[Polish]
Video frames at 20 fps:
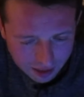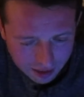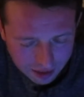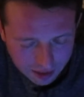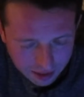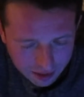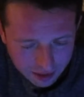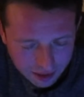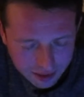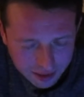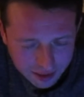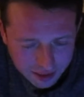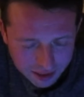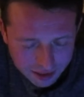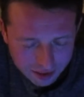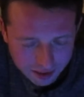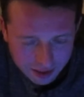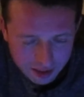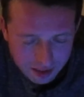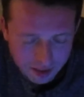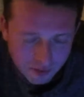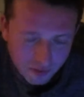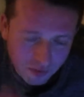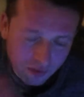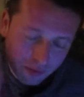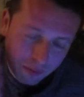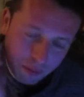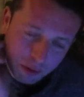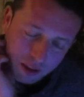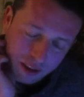Ja nie chcę
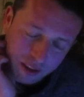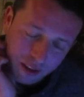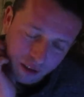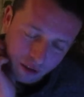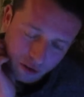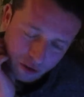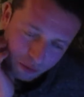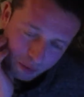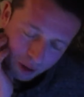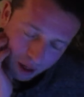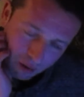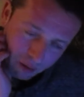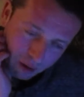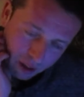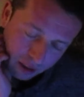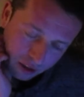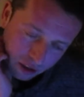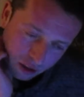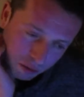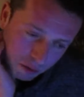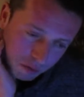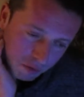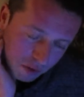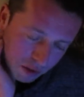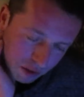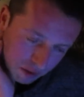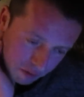być zarozumiały, ale co mówiłem